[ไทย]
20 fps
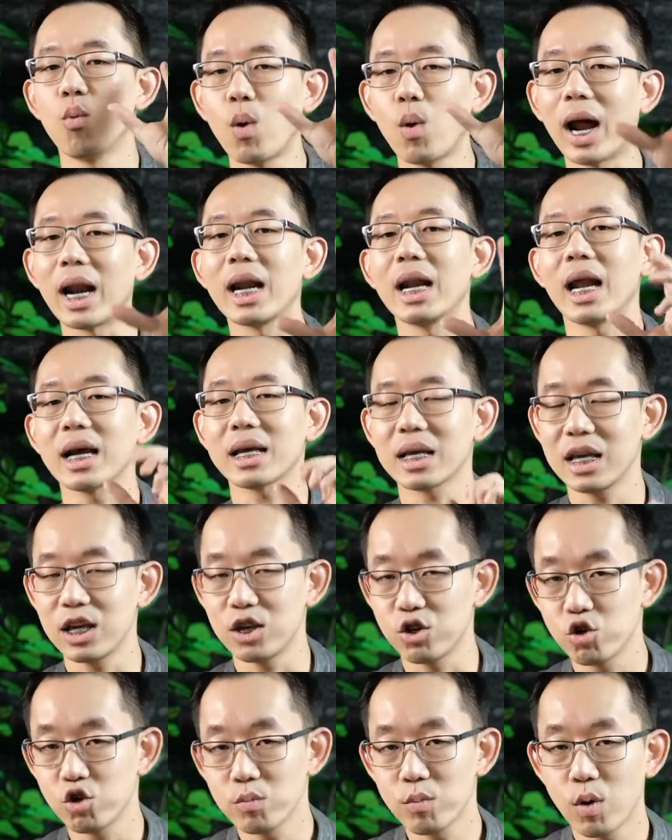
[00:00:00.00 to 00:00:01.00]
วันละ
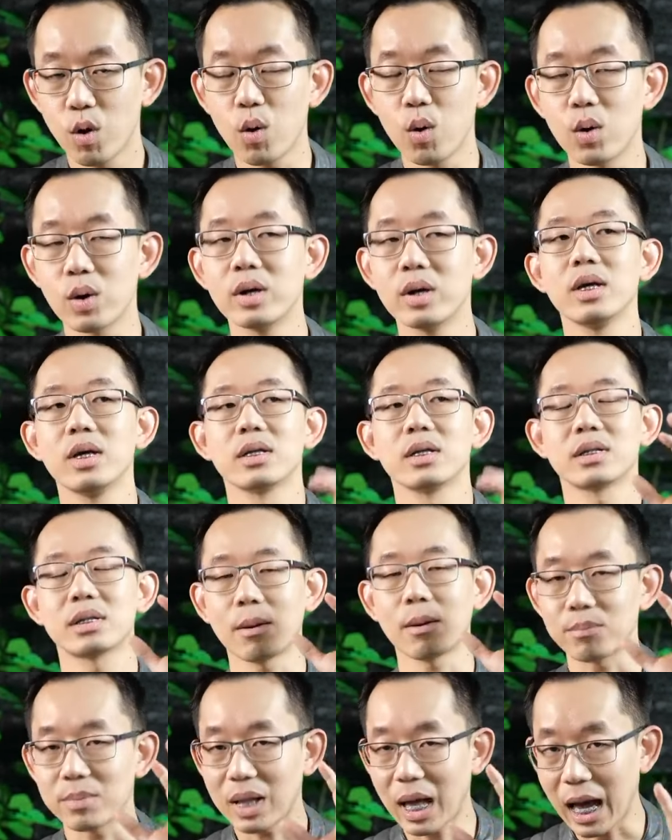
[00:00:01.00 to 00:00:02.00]
กี่ชั่วโมง
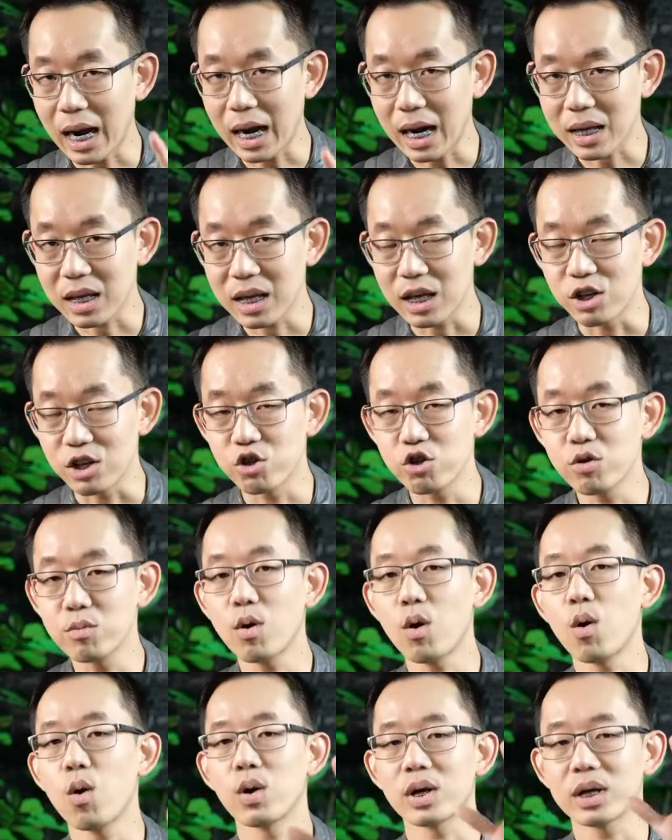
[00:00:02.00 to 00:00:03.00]
สัปดาห์ละกี่ชั่ว
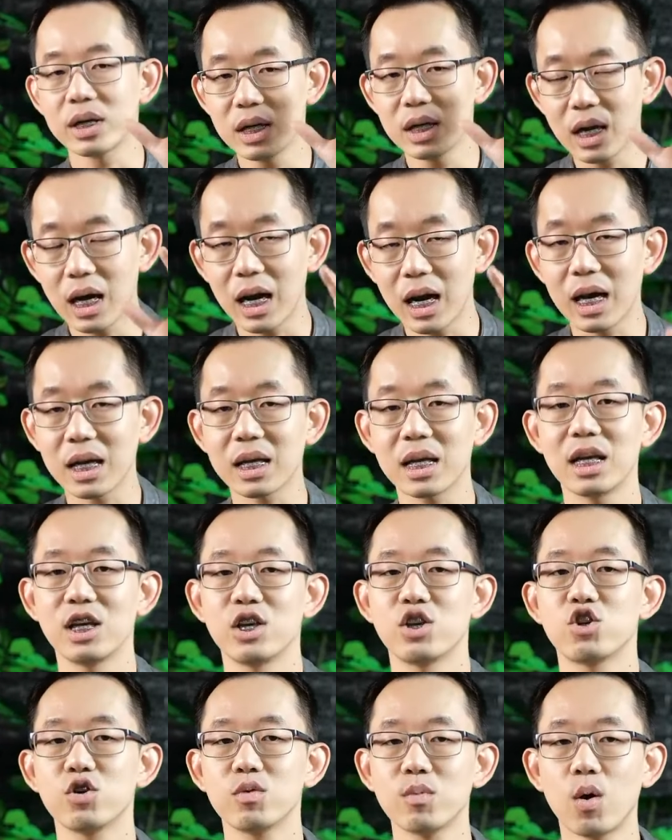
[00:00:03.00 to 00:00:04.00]
โมงเดือนละ
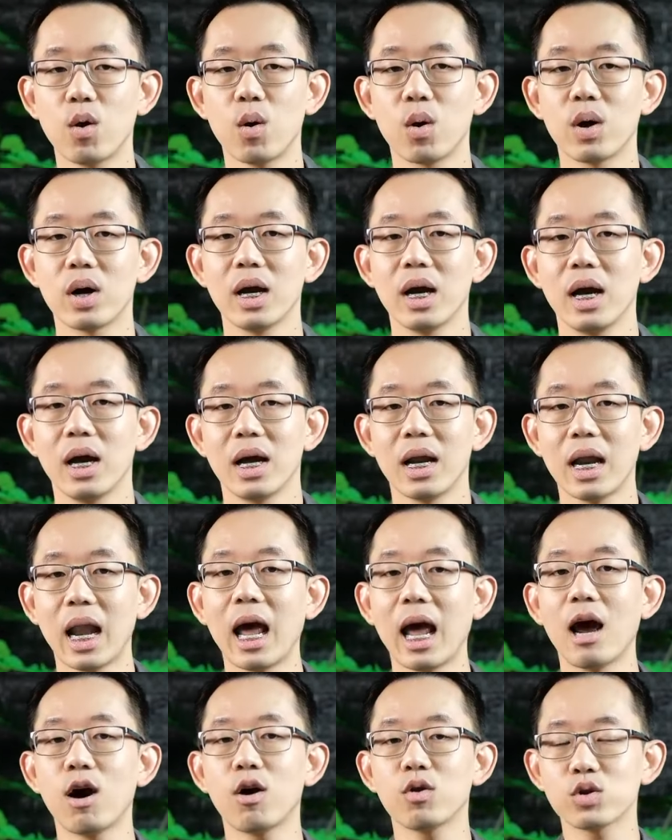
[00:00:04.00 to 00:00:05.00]
กี่ชั่วโมง
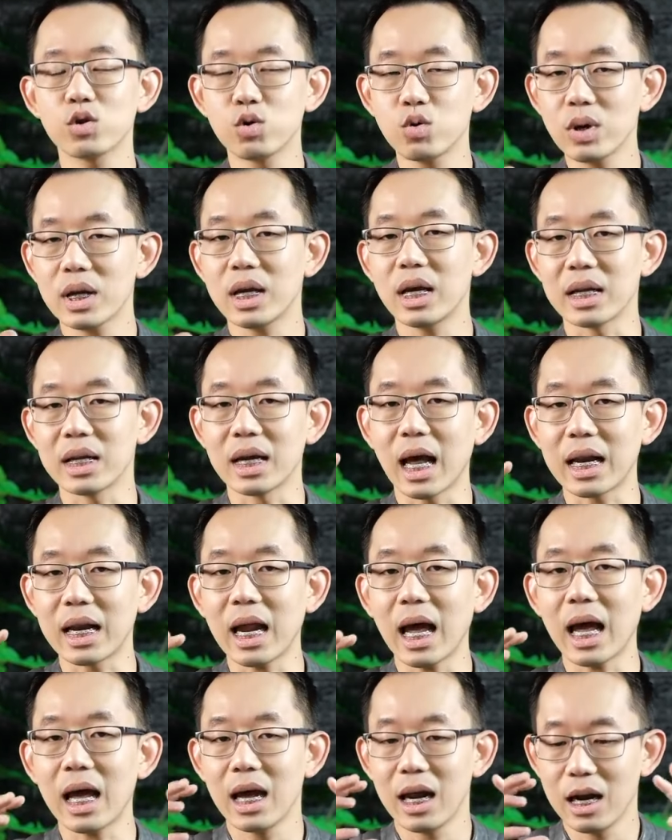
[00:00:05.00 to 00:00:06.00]
แล้วธุรกิจนั้น
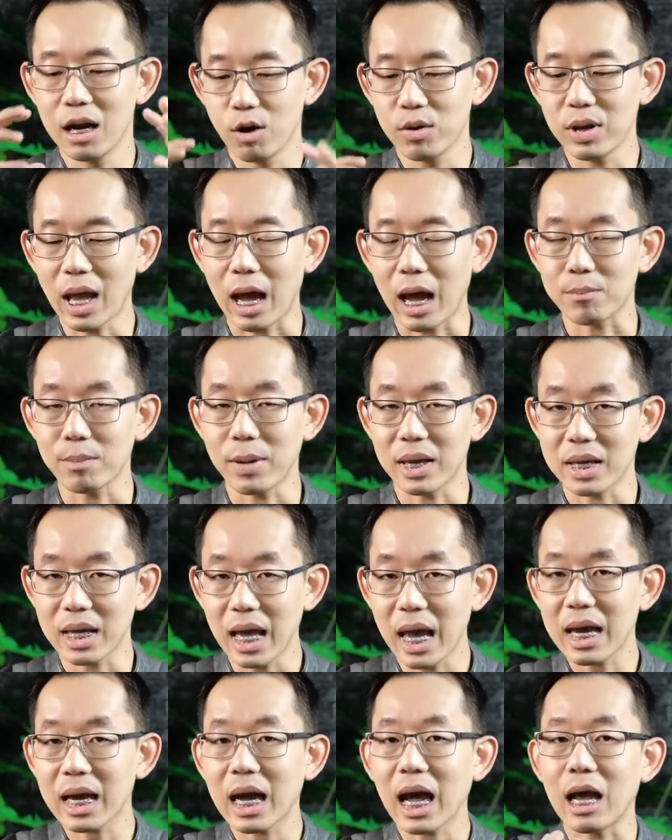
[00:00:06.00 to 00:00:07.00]
นะเราอยากไป
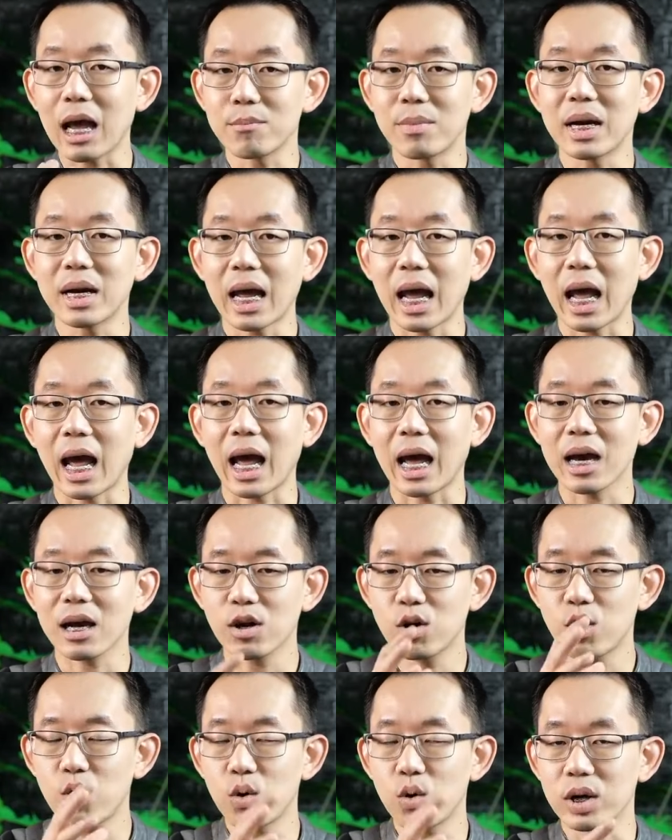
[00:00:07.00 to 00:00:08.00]
แก้ไขปัญหา
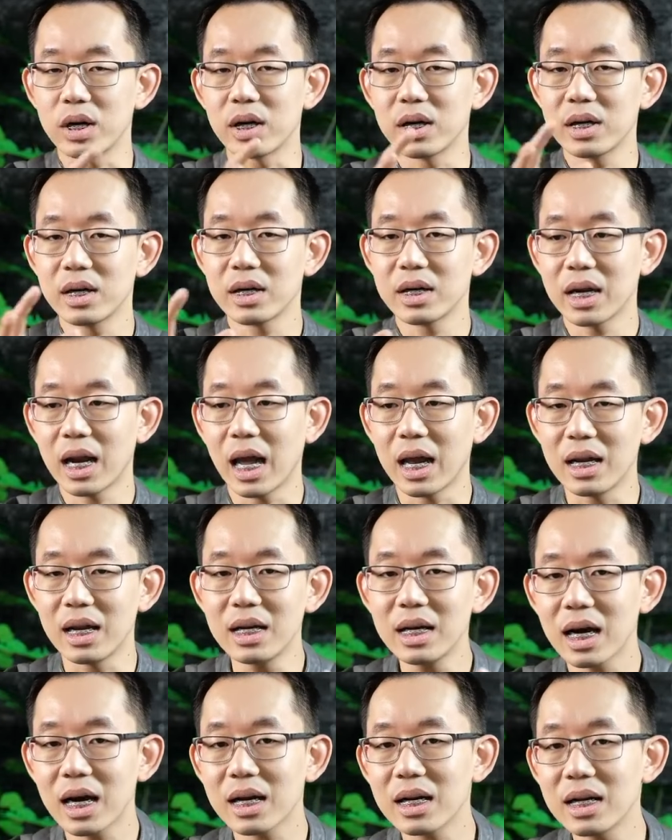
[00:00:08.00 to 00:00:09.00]
คนใน
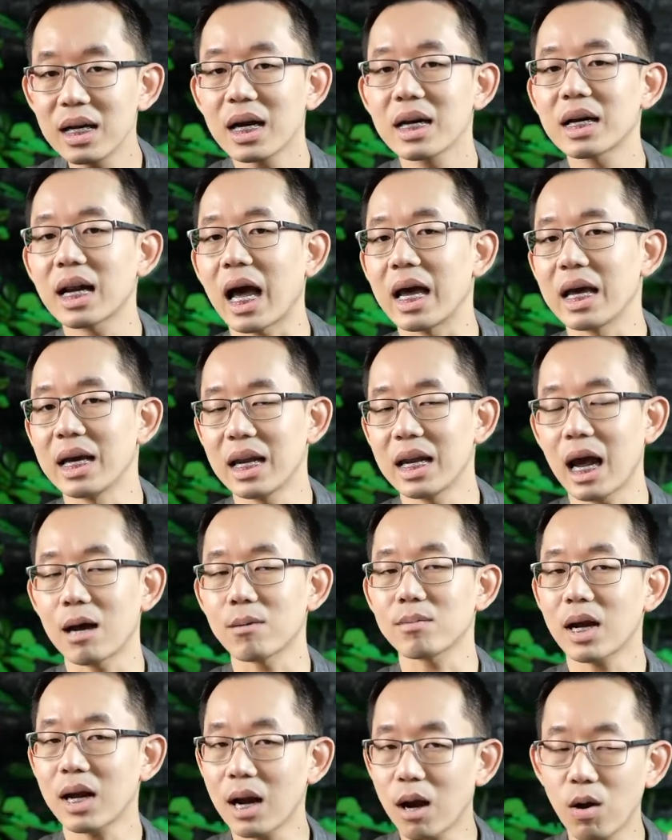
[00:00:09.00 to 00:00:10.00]
เรื่องไหนนะค
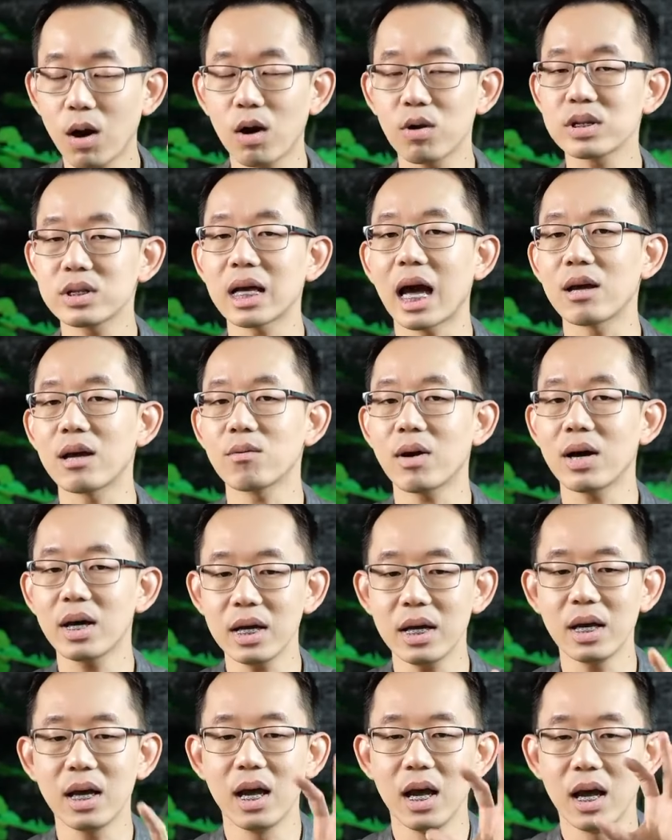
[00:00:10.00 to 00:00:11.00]
รับถ้าเราเข้าใจว่า
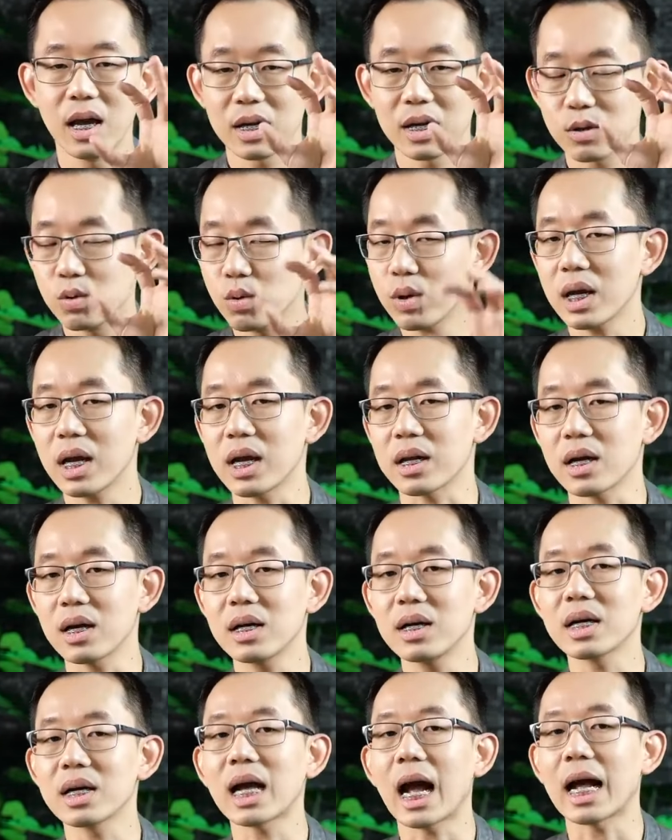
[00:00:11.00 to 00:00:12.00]
เฮ้ยธุรกิจก็
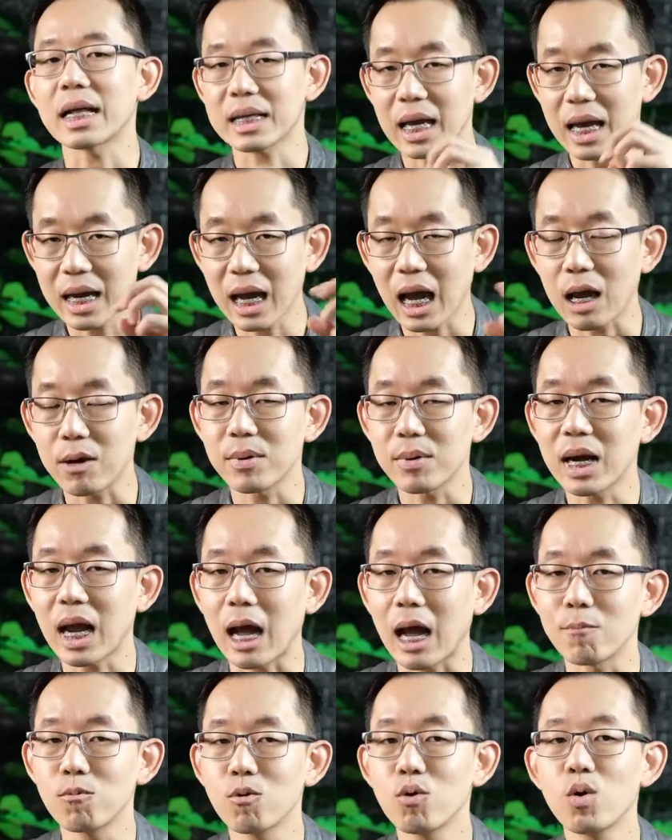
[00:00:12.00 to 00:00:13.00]
คือการแก้ไขปัญ
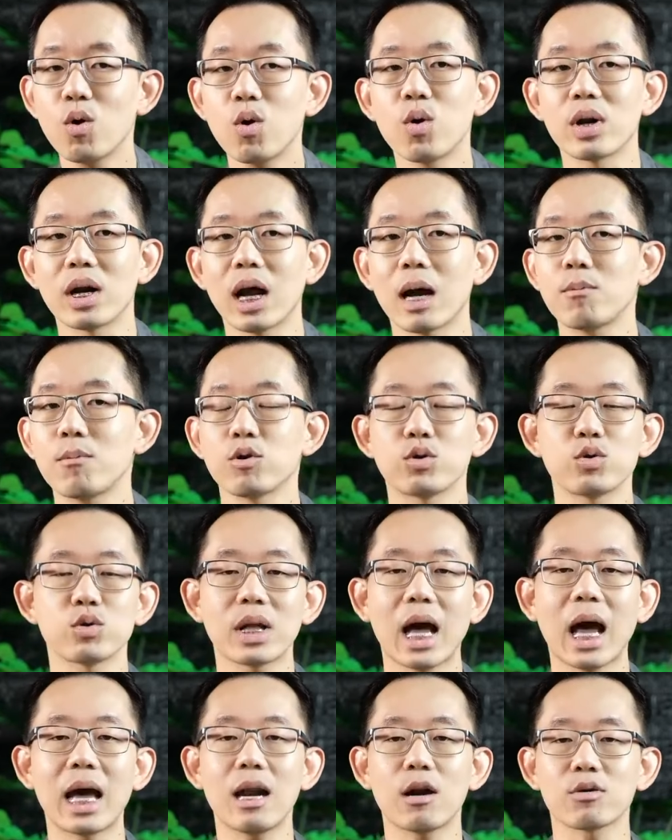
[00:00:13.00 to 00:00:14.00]
หาผู้คนนะผลสุด
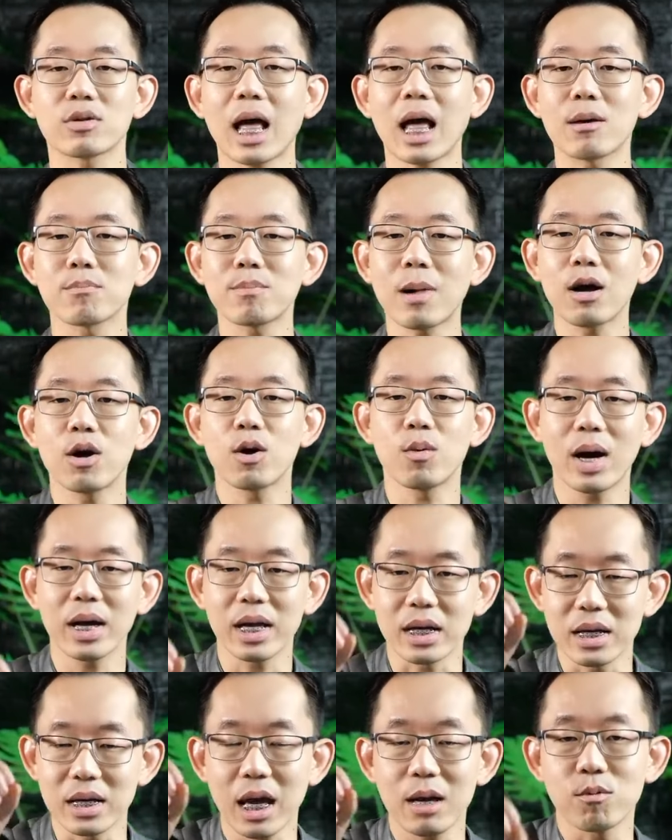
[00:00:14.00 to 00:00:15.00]
ท้ายเราตั้งเป้าเลยว่า
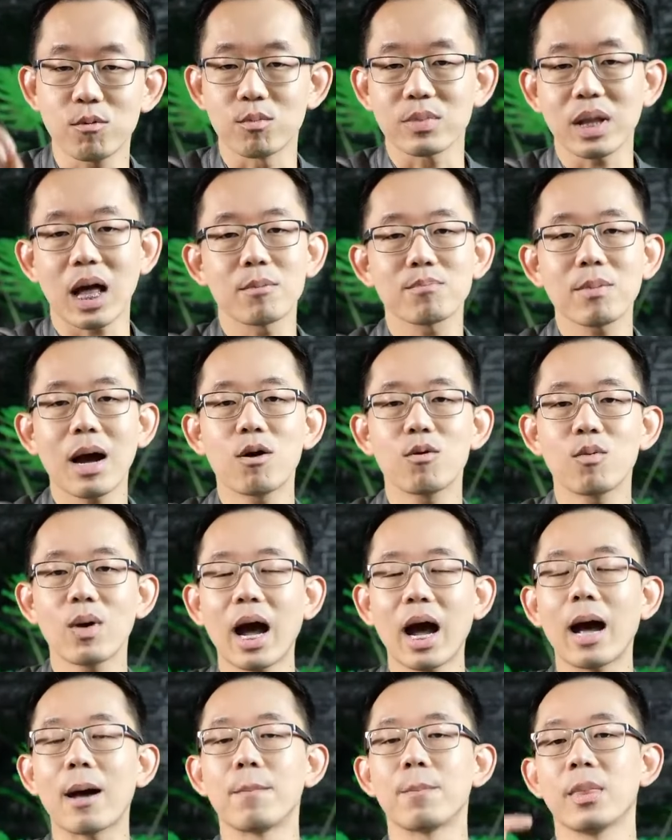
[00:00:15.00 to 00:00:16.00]
อย่างเช่นผมตั้งเป้า
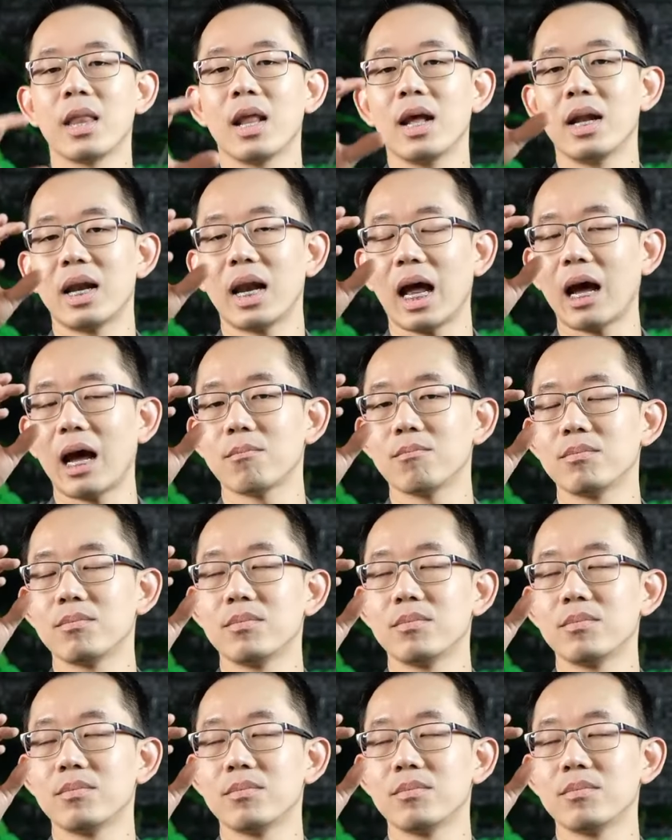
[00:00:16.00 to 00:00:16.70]
ว่านะครับ